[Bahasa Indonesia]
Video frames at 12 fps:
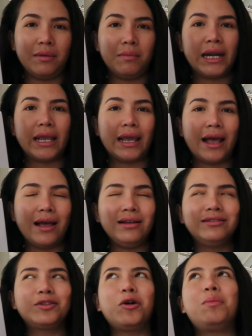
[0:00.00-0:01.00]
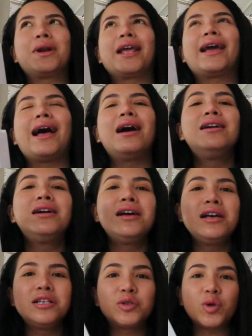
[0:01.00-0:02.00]
mereka kok mereka
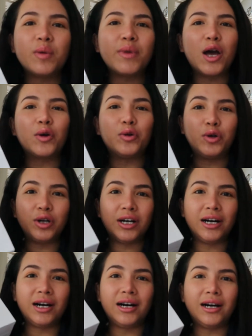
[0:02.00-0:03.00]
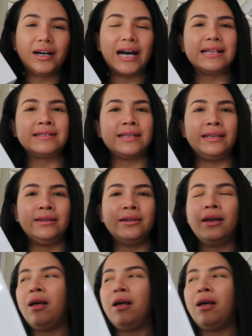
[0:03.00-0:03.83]
suami aku uh, ngasih